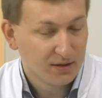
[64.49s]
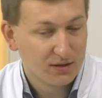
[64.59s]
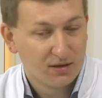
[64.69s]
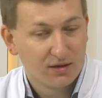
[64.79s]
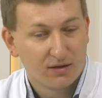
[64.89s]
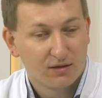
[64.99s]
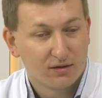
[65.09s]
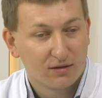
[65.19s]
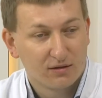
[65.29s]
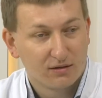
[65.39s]
И
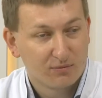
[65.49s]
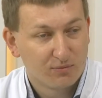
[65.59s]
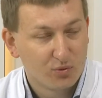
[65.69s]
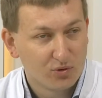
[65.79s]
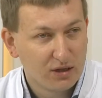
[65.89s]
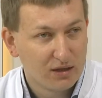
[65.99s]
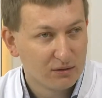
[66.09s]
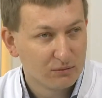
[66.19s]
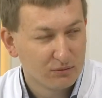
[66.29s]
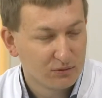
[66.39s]
э, по
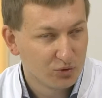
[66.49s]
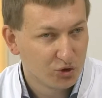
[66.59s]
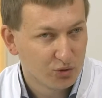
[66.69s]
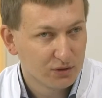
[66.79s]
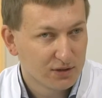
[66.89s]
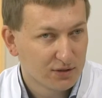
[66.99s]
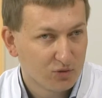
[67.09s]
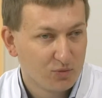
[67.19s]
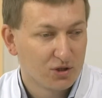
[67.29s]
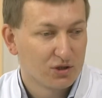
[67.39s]
данным ученых
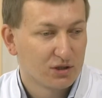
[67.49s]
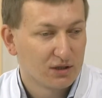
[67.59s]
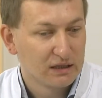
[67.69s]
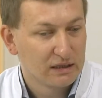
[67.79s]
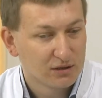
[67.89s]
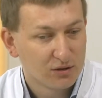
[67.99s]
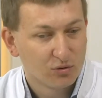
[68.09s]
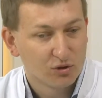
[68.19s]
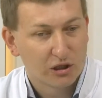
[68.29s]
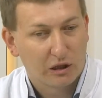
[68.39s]
зарубежных есть
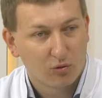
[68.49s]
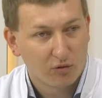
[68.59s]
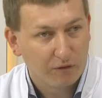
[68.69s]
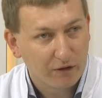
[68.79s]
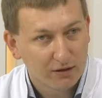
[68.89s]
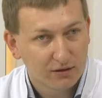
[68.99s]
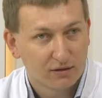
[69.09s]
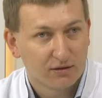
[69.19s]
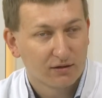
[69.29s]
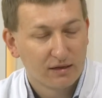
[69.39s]
тоже такой факт,
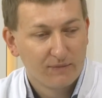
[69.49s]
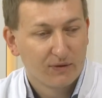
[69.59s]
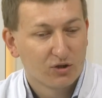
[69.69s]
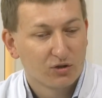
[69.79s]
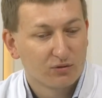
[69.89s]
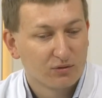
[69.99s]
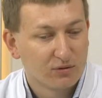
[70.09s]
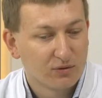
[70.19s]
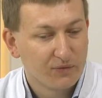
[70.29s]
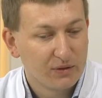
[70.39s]
э,
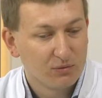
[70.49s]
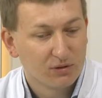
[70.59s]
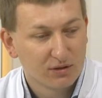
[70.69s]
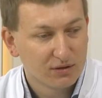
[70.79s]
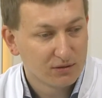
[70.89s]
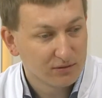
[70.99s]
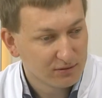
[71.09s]
что именно